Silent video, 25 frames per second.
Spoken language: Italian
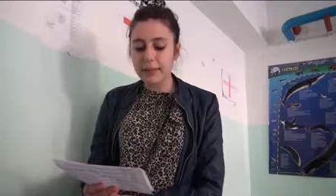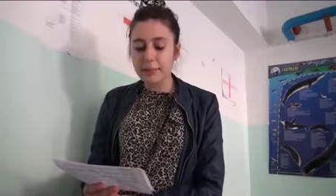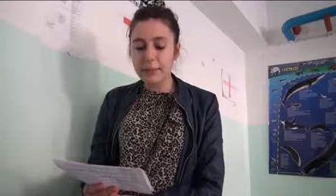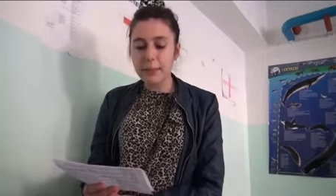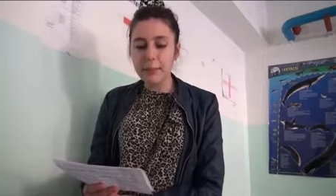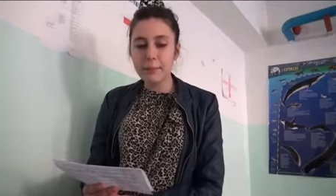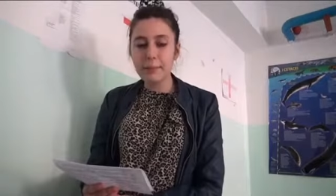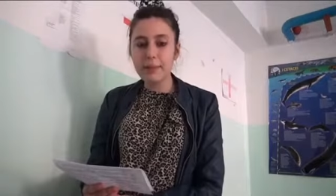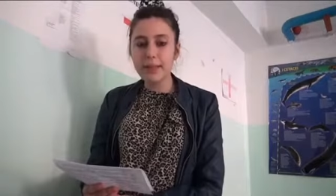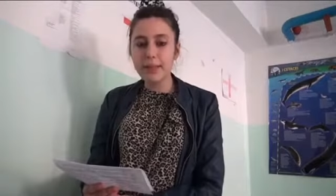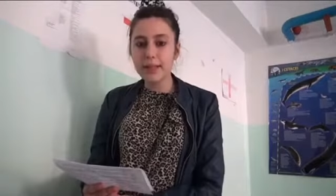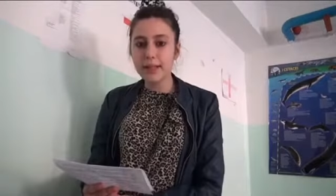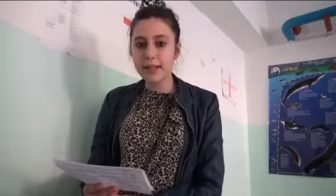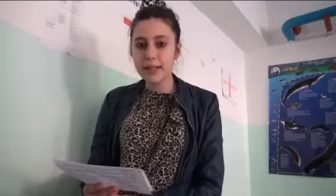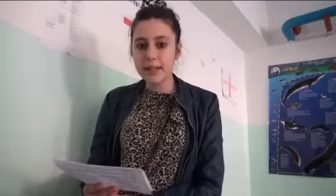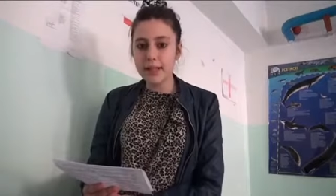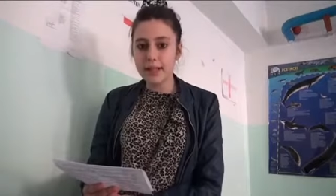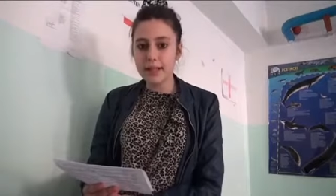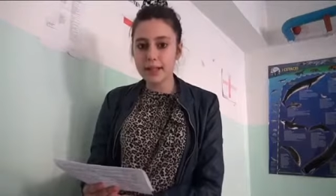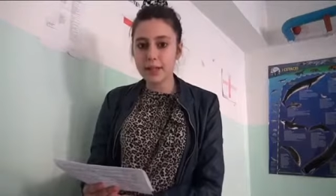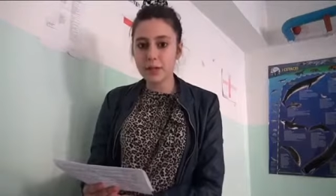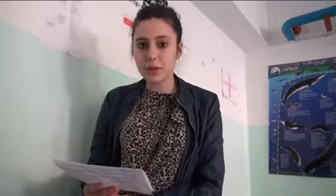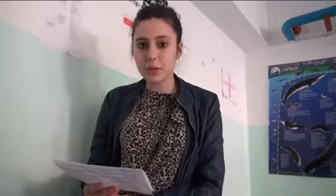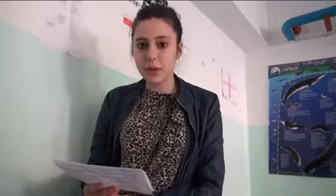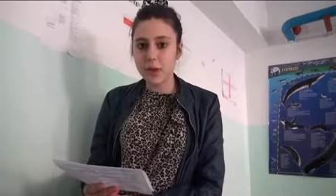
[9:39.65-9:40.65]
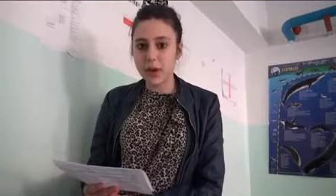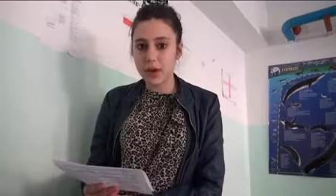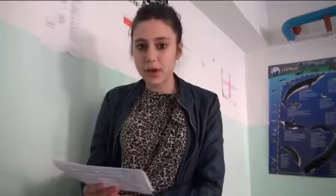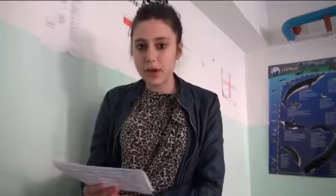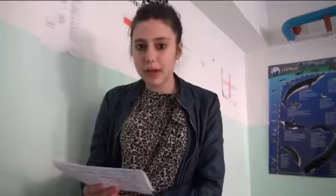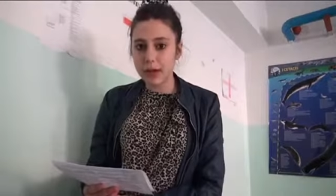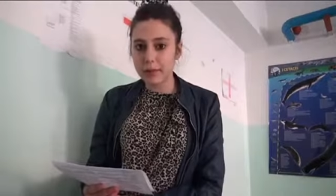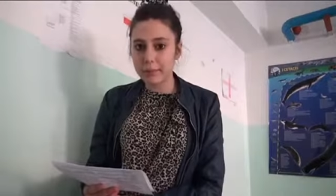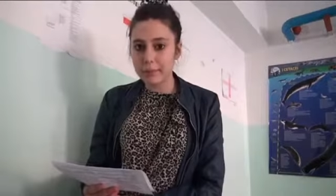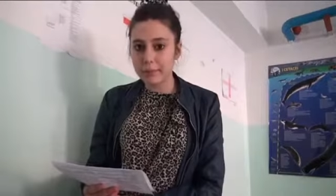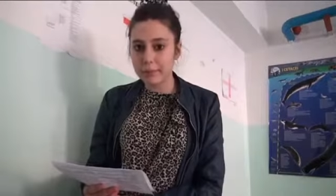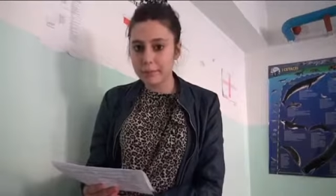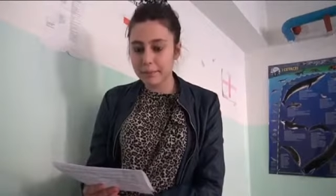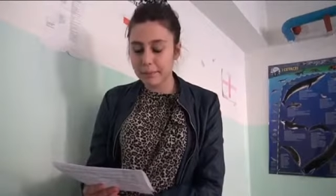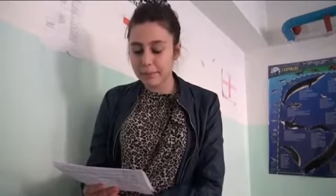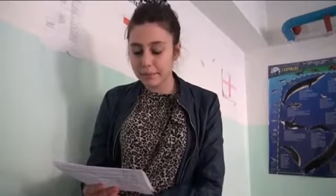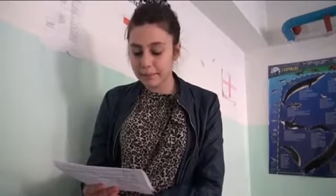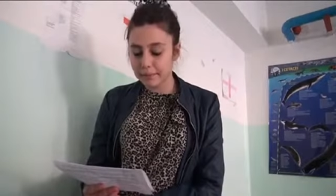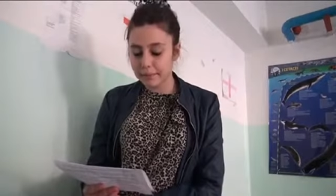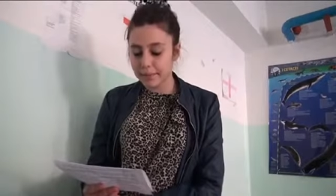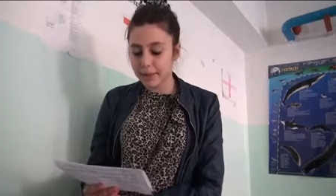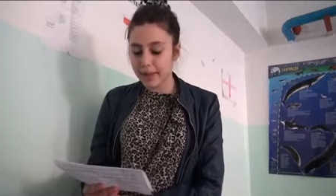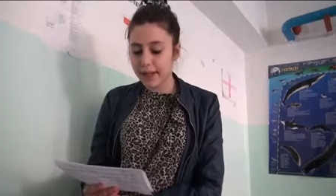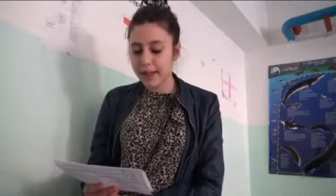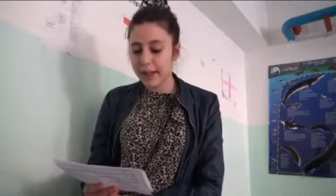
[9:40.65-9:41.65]
i bambini della scuola.
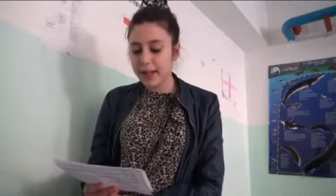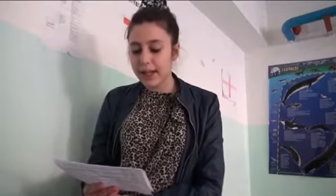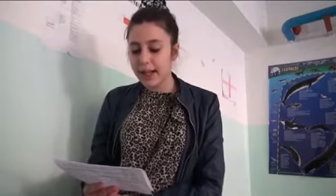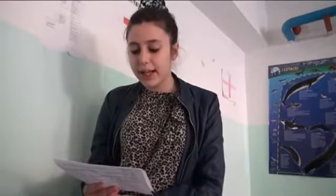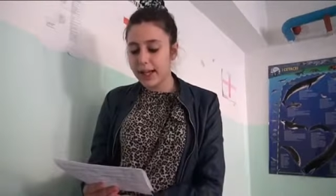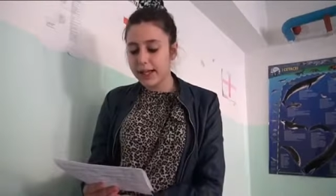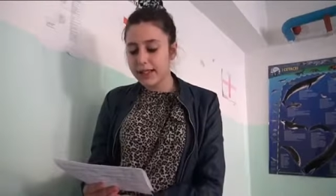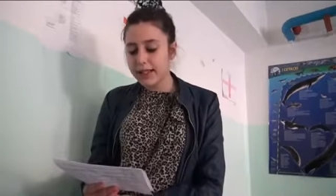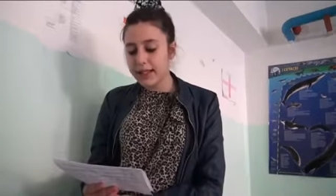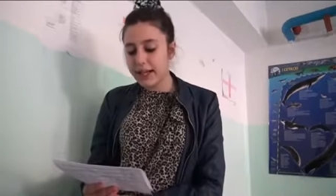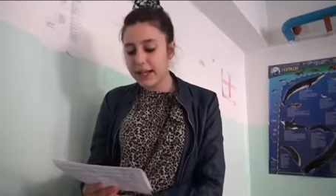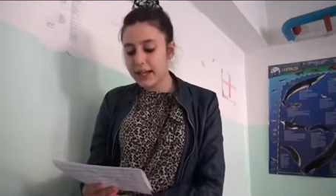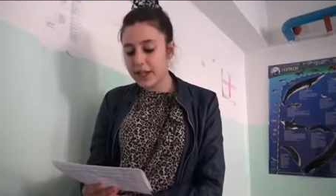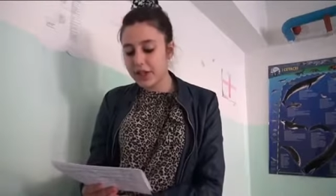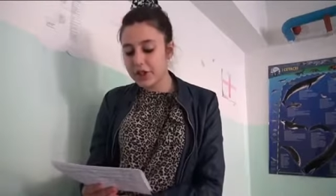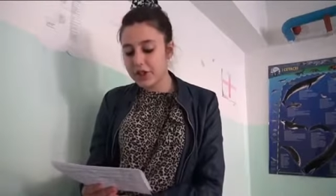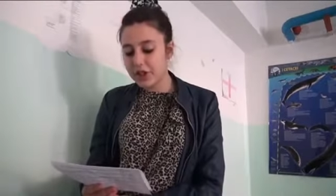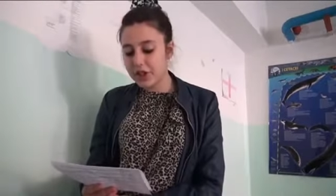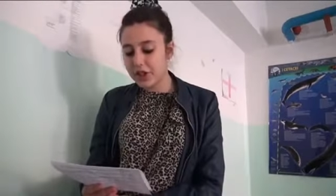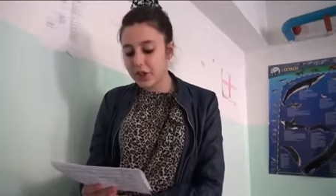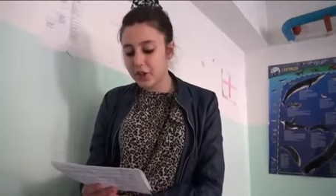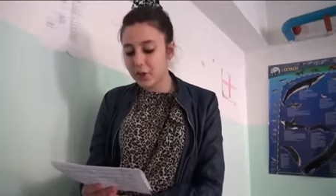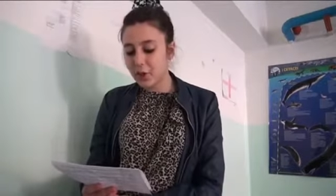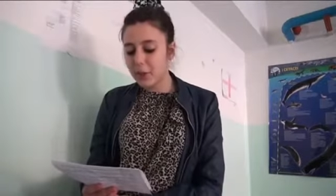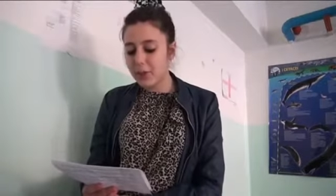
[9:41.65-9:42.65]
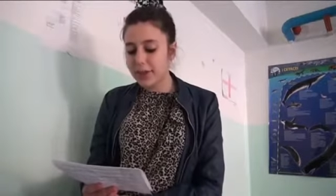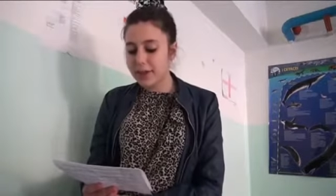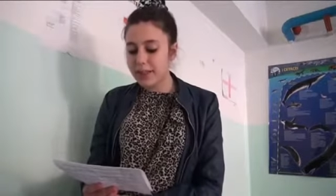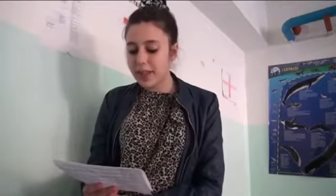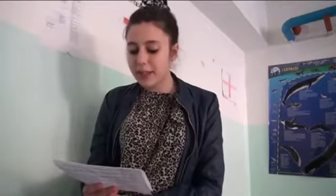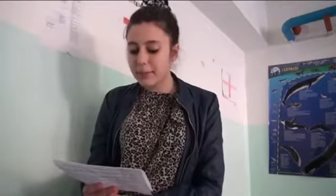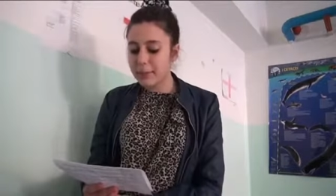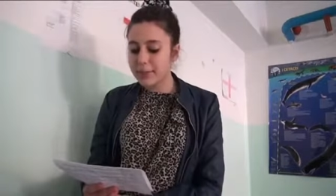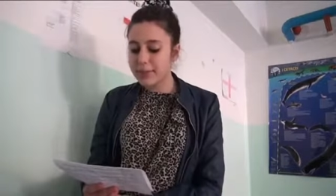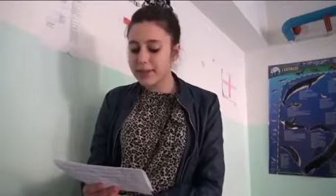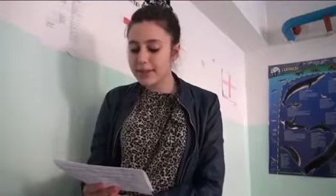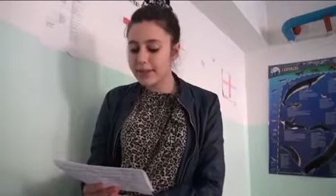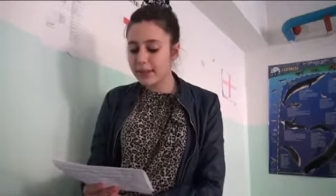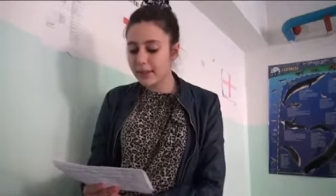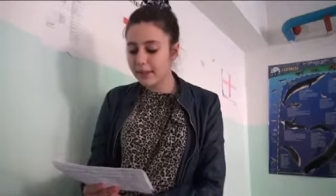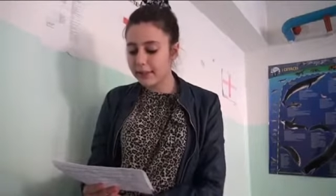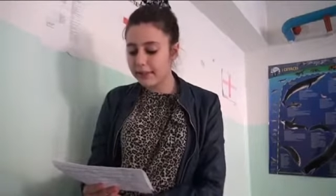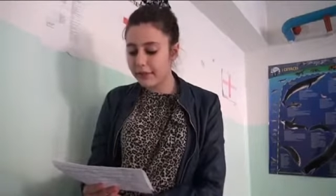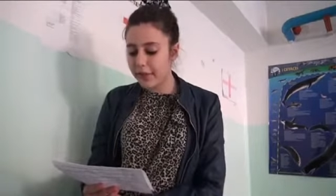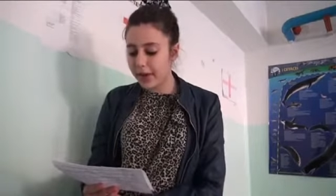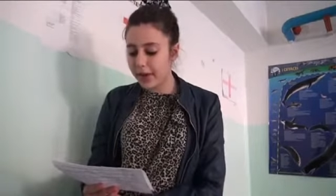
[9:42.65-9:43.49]
35 tra maschi e